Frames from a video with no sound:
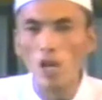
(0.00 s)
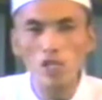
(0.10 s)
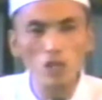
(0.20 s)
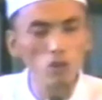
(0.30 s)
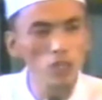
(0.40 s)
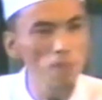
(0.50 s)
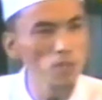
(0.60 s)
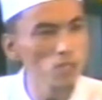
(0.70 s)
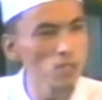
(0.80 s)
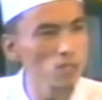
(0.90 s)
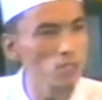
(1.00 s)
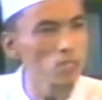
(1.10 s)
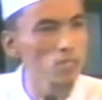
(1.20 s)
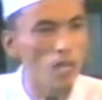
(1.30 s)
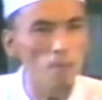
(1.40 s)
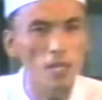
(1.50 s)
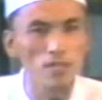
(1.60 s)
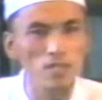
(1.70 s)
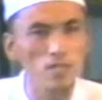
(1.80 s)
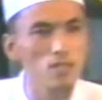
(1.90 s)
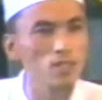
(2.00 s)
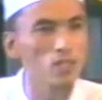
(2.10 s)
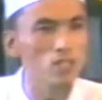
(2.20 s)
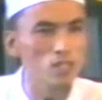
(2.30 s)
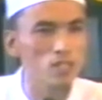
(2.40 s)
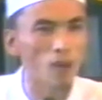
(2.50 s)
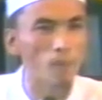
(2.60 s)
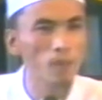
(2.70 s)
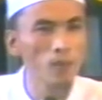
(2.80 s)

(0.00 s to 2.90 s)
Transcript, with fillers: 直到他们自己改变自己的思想。